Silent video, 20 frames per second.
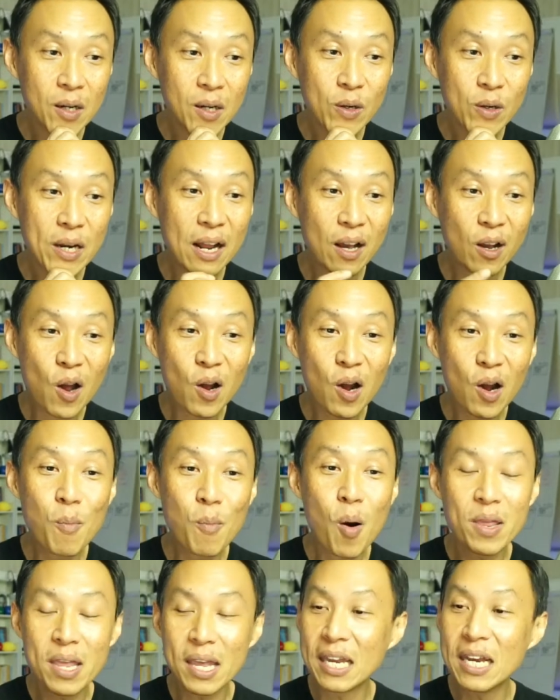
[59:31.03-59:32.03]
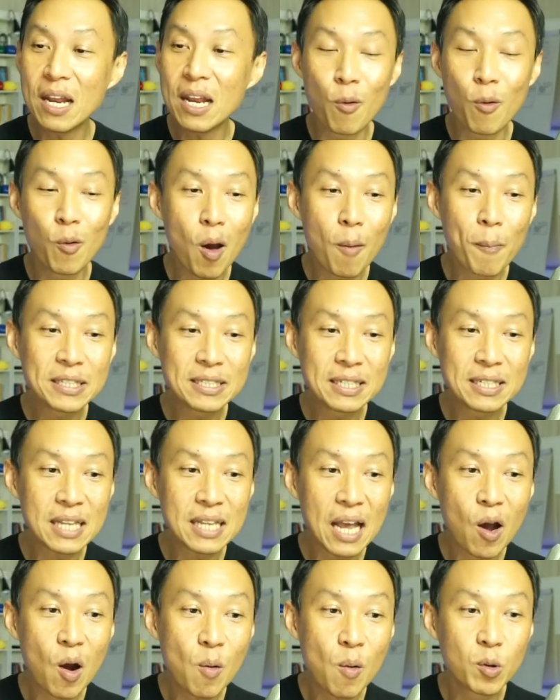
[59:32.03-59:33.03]
คุณธนากรเขาบอกอย่างนี้เดี๋ยวผมลองไปศึก
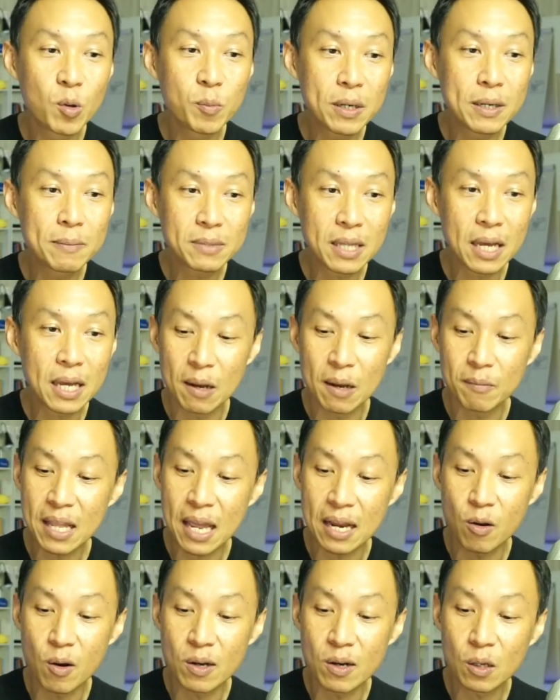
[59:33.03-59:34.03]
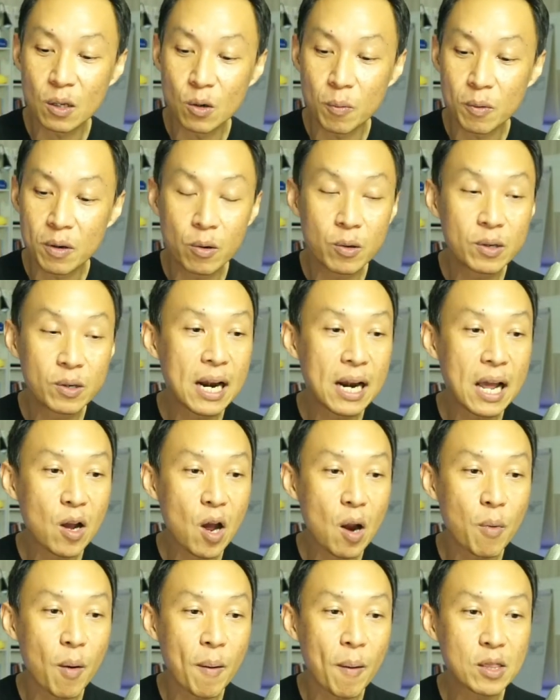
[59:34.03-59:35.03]
ษาข้อมูลเพิ่มเติมแต่โดยสรุปคือคุณธนา
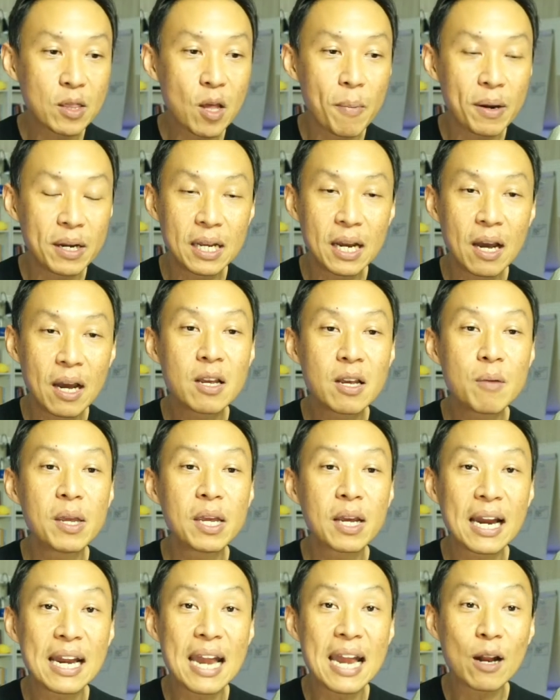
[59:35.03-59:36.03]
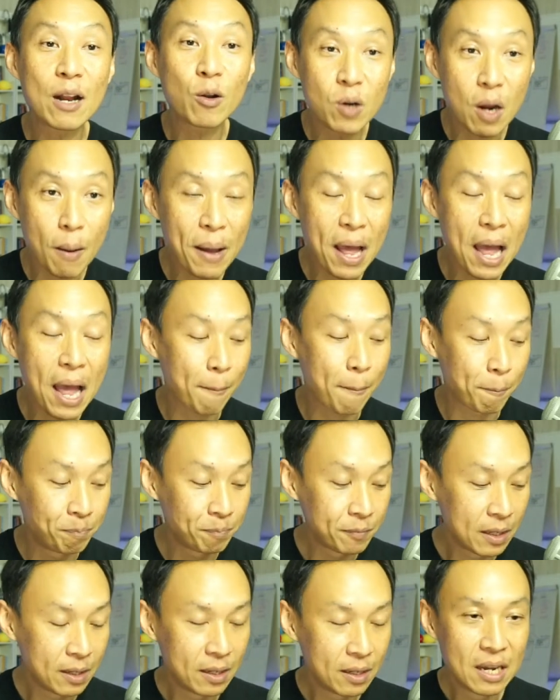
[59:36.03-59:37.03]
กรบอกว่าต่อไปนี้เขาจะมีคะแนนคุณภาพ
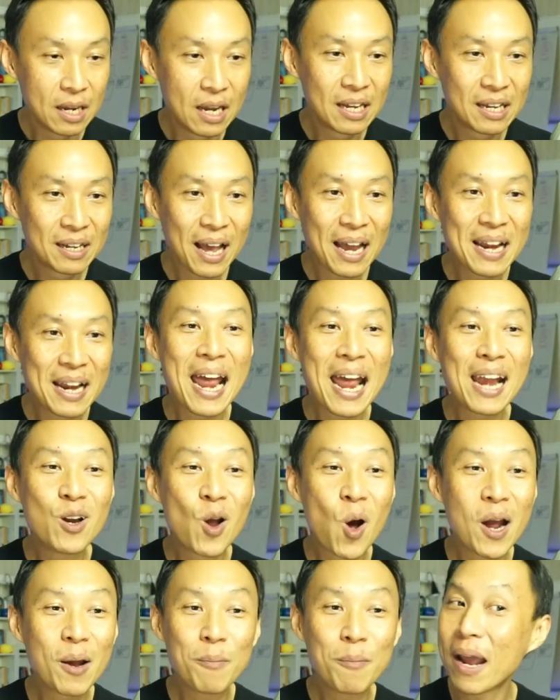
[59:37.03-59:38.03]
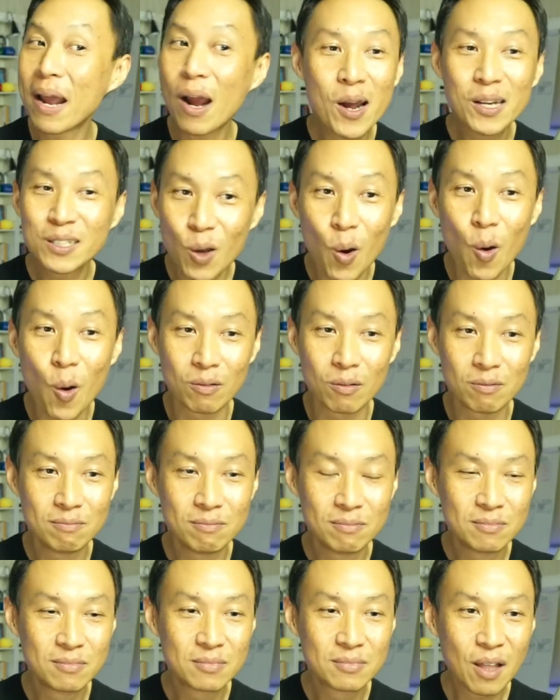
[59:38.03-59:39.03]
คะแนนน้อยไม่ค่อยส่ง
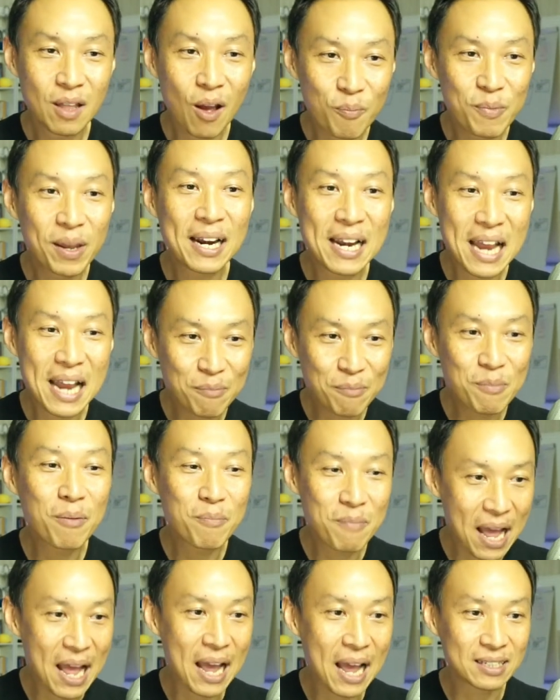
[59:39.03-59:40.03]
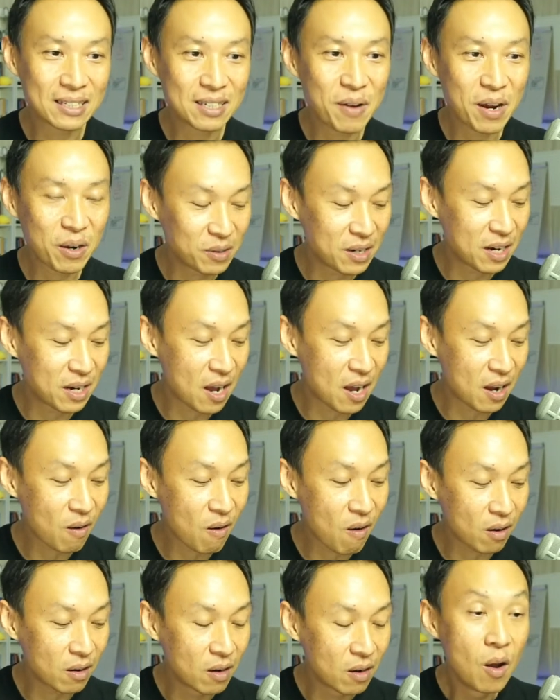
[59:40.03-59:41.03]
ต้องมีคะแนนมากๆใช่ไหมคุณธนา
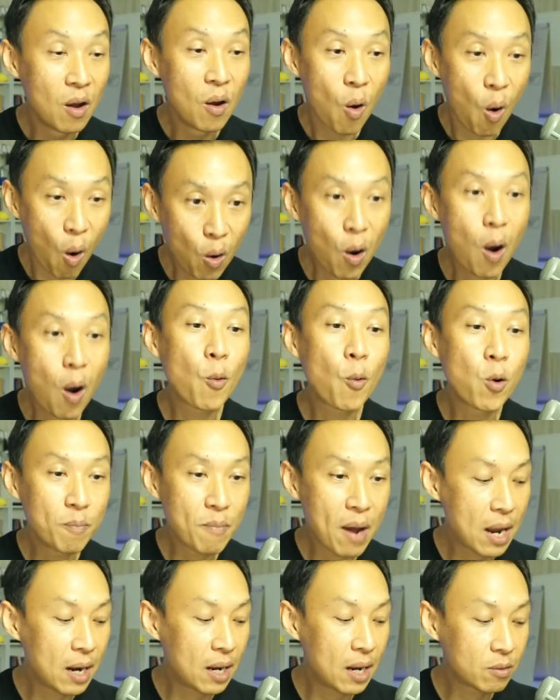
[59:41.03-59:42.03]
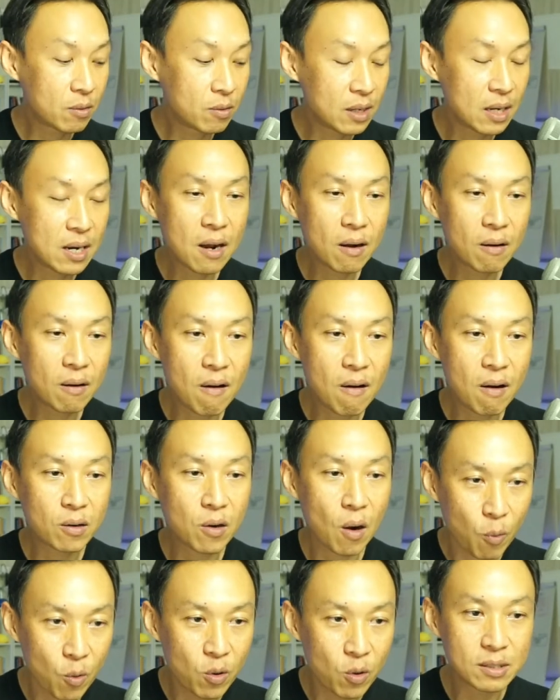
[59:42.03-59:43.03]
กรขอบคุณมากเลยคุณธนากร
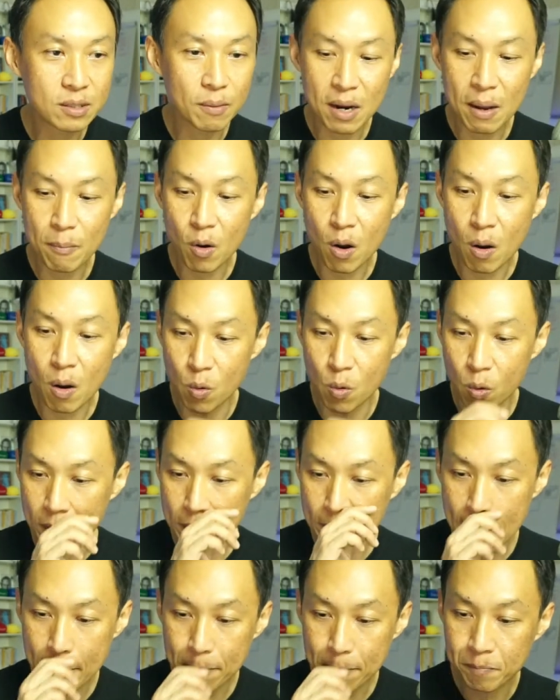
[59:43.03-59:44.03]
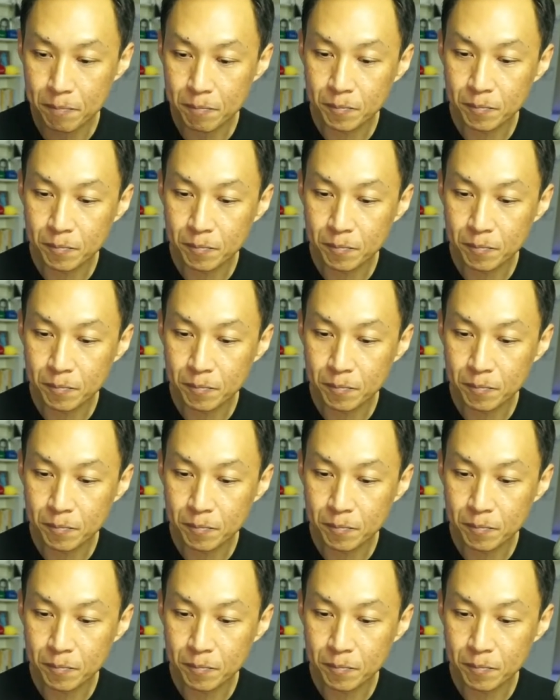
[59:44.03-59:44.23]
ขอบคุณสำหรับข้อมูลนะครับ